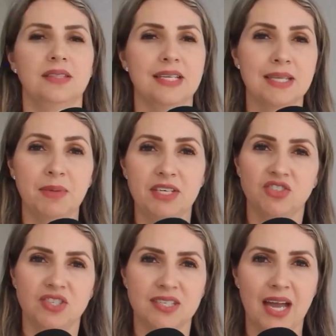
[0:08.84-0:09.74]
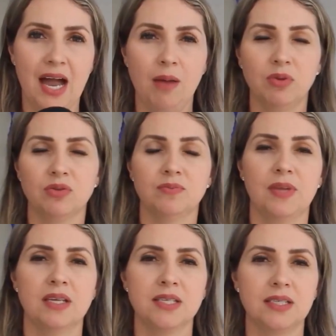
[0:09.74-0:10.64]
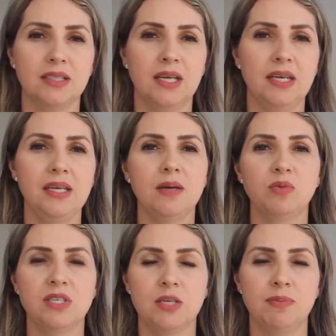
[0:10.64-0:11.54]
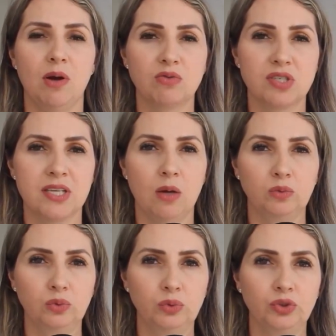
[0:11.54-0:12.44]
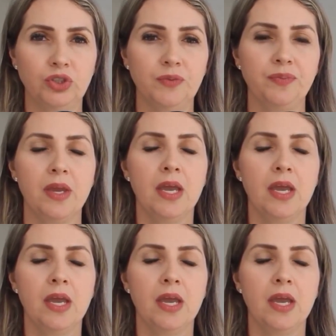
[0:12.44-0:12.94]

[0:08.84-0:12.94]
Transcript: Nessa manhã de sábado, a Secretaria Municipal de Saúde,